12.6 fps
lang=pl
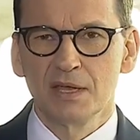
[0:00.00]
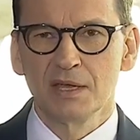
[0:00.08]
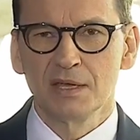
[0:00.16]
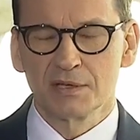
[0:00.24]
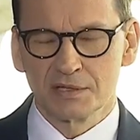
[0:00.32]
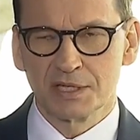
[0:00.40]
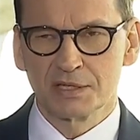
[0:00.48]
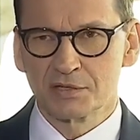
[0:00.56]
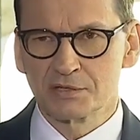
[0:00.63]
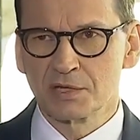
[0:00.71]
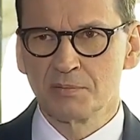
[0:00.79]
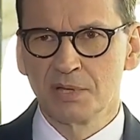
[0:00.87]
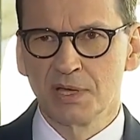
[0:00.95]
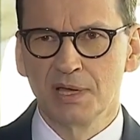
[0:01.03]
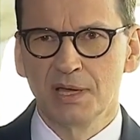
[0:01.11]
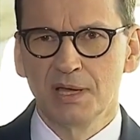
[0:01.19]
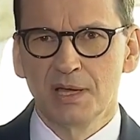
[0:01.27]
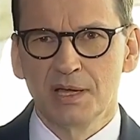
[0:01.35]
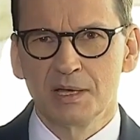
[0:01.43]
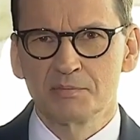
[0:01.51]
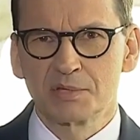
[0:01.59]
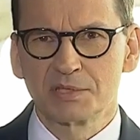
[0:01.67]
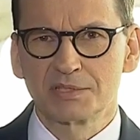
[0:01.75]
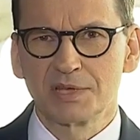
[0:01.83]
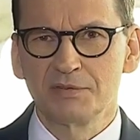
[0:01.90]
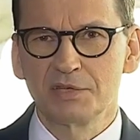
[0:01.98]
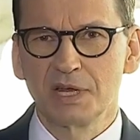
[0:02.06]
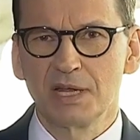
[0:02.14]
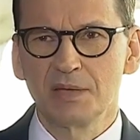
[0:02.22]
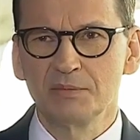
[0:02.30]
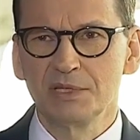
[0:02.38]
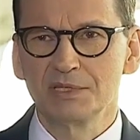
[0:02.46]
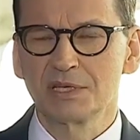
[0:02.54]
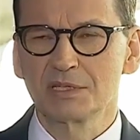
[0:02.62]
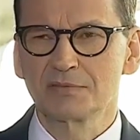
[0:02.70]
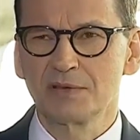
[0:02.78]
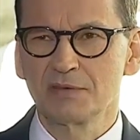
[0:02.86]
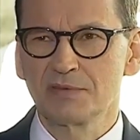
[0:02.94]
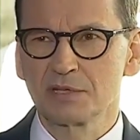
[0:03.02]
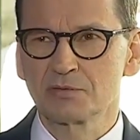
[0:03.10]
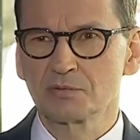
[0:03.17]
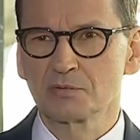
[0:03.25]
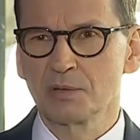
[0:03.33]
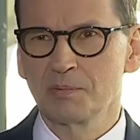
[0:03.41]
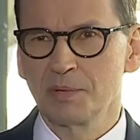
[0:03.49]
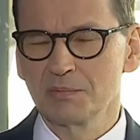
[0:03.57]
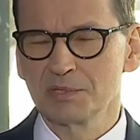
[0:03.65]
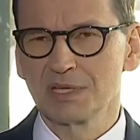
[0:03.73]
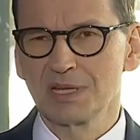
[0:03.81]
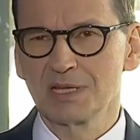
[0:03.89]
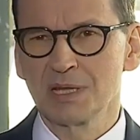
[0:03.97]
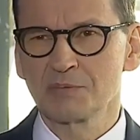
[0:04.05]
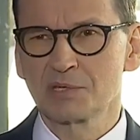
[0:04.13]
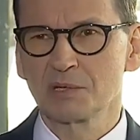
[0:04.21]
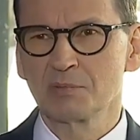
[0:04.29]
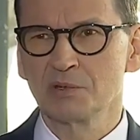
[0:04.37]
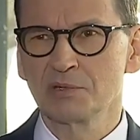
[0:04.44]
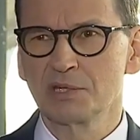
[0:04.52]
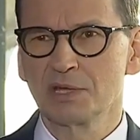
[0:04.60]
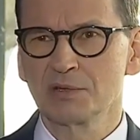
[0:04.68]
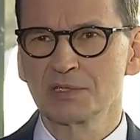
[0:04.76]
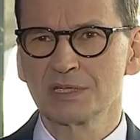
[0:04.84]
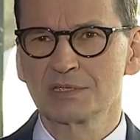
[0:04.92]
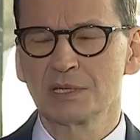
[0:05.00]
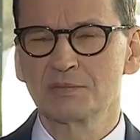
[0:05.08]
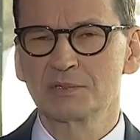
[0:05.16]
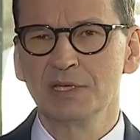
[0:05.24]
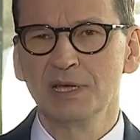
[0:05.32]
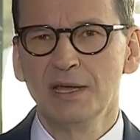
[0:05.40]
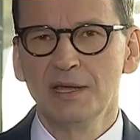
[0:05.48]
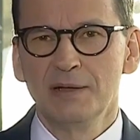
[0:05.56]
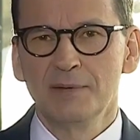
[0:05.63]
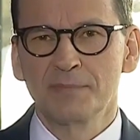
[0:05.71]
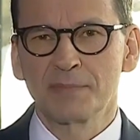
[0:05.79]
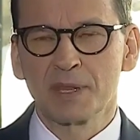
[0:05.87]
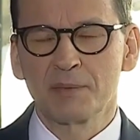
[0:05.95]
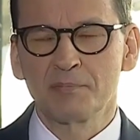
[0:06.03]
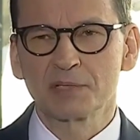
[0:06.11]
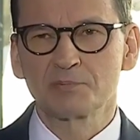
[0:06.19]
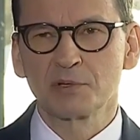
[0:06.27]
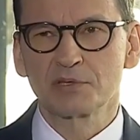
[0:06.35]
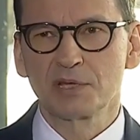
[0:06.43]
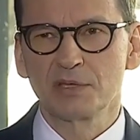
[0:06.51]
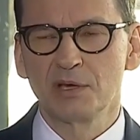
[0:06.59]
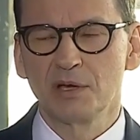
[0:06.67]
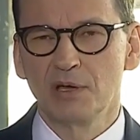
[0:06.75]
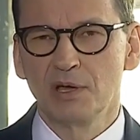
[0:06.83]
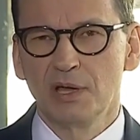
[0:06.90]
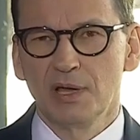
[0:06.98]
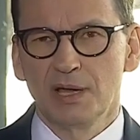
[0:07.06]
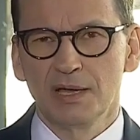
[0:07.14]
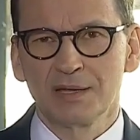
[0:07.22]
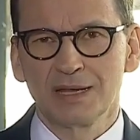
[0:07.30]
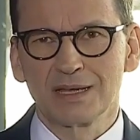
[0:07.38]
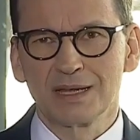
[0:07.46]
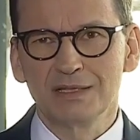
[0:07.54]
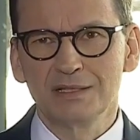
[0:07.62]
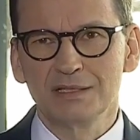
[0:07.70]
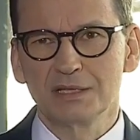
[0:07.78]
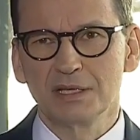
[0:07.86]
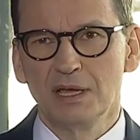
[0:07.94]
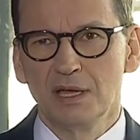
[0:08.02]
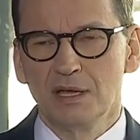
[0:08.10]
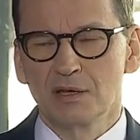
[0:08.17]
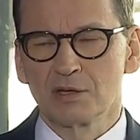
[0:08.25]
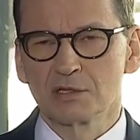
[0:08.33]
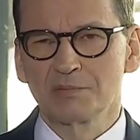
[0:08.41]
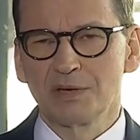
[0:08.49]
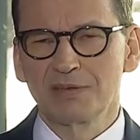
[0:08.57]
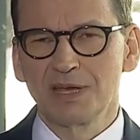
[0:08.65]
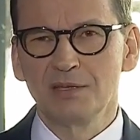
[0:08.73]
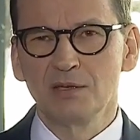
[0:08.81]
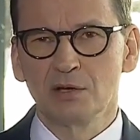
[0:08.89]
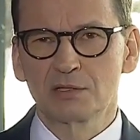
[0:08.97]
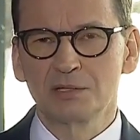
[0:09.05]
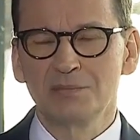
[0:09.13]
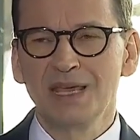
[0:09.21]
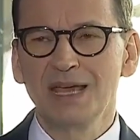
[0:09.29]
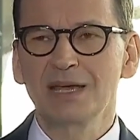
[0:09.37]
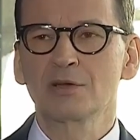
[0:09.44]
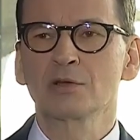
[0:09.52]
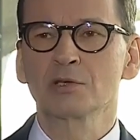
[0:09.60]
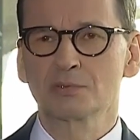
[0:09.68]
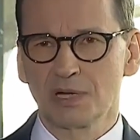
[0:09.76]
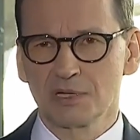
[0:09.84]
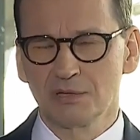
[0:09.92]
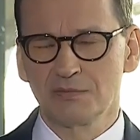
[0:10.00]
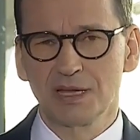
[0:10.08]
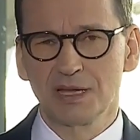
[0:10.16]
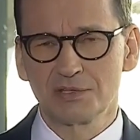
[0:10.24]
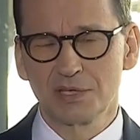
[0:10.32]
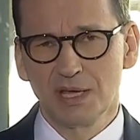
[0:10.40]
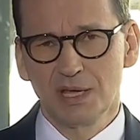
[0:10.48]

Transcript: E, chcę też, żeby przedstawiciele Ministerstwa Infrastruktury, pan minister Adamczyk bądź jego zastępcy mm, bezpośrednio na granicy rozmawiali o tym, jak rozładować